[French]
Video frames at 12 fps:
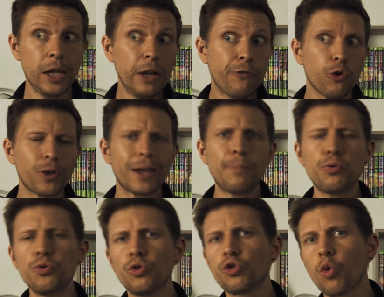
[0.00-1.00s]
il faudrait
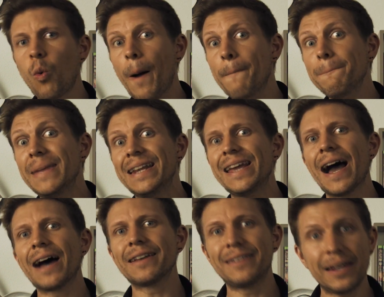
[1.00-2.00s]
plus de 3
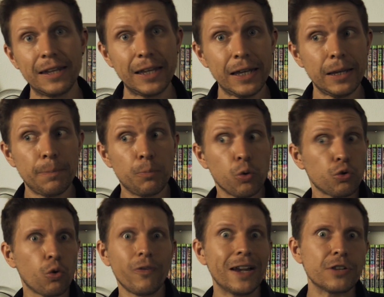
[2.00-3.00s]
milliards d'années pour
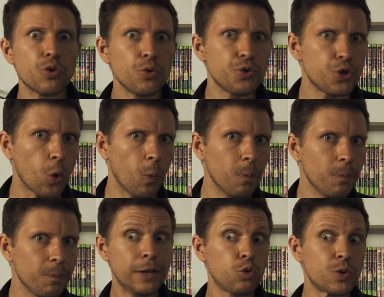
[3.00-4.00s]
trouver la solution.
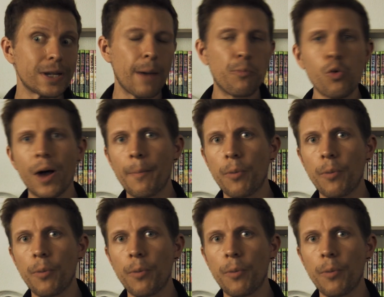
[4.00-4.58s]
Et tout ça pour